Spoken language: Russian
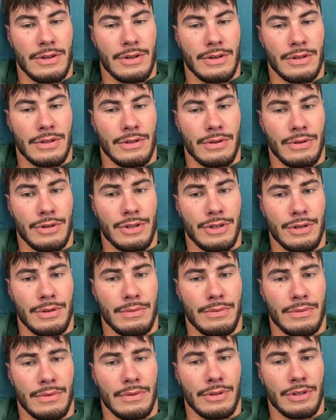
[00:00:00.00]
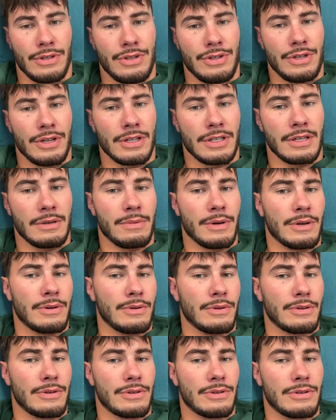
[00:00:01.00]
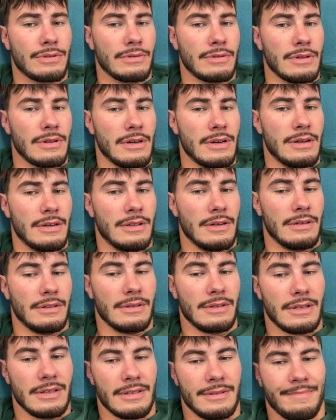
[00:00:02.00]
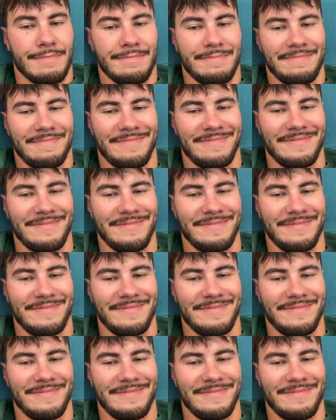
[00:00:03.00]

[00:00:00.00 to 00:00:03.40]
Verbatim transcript: Сережа, ты очень на чеченца похож. Ай, да, да.